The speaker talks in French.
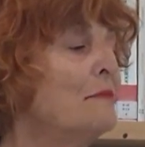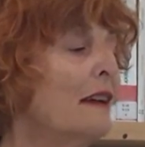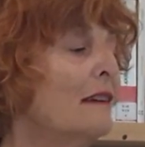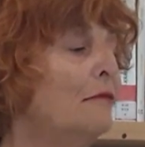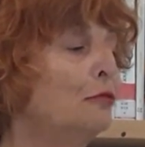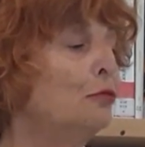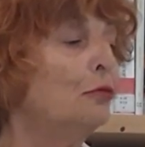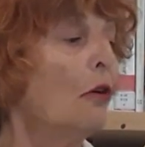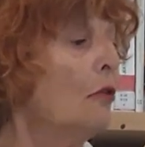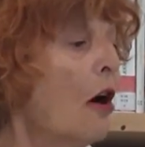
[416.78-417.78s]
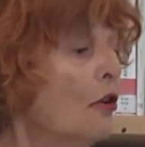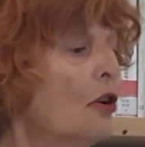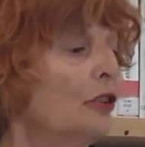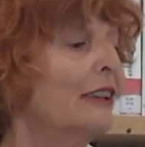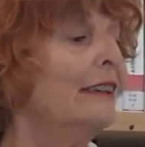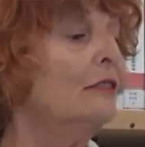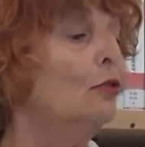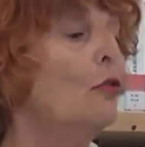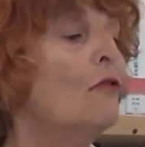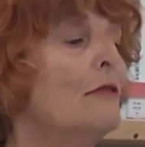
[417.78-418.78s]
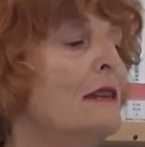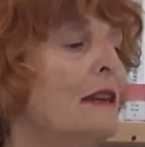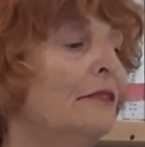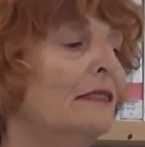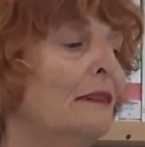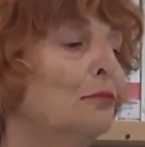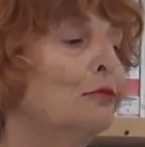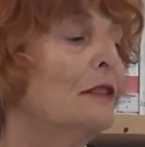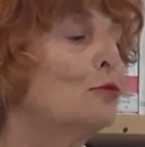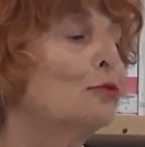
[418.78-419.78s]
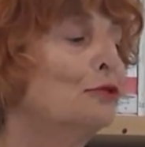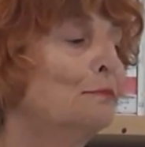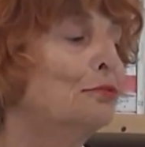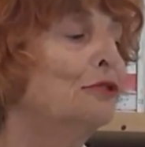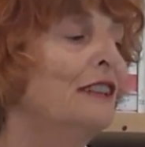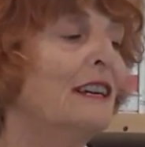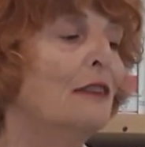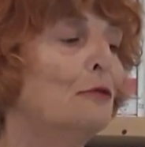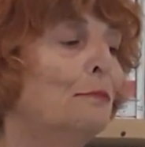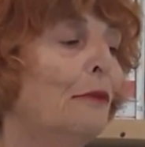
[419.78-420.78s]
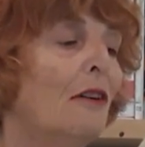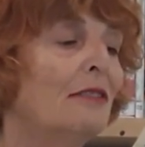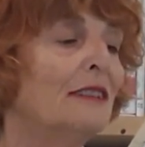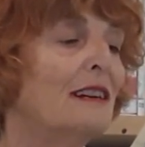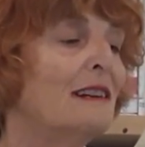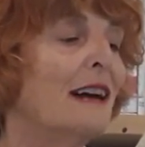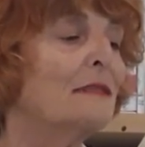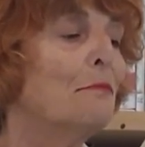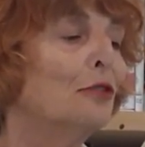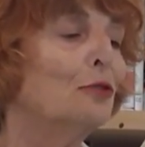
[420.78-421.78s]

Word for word: bien qu'il fût encore très tôt, il y avait un bruit sourd de poneys galopant, des claquements